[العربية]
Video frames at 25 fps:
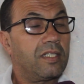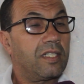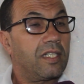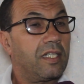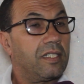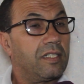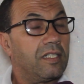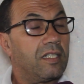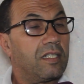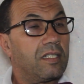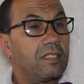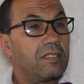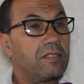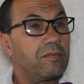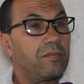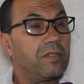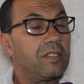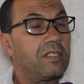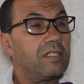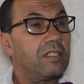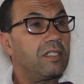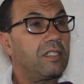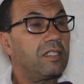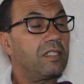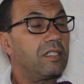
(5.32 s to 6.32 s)
الحكايه انا
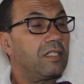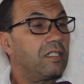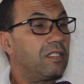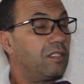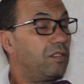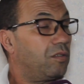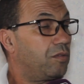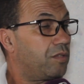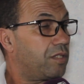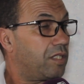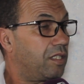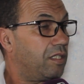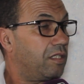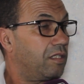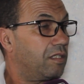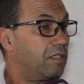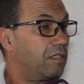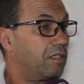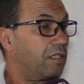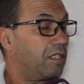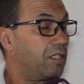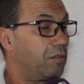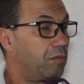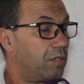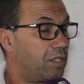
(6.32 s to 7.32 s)
سميتني الحسين
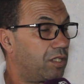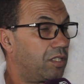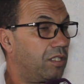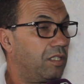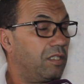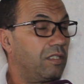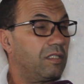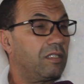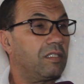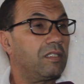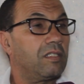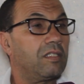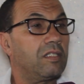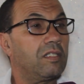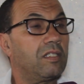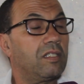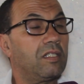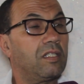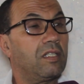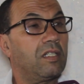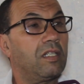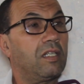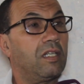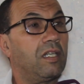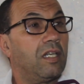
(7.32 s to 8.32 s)
غير وشين
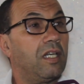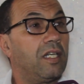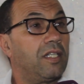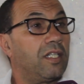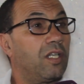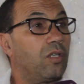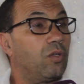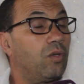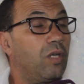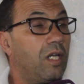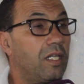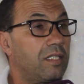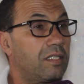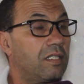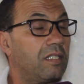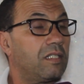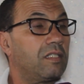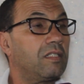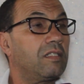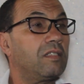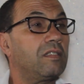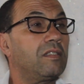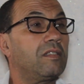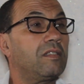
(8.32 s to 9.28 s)
انا اخو حسن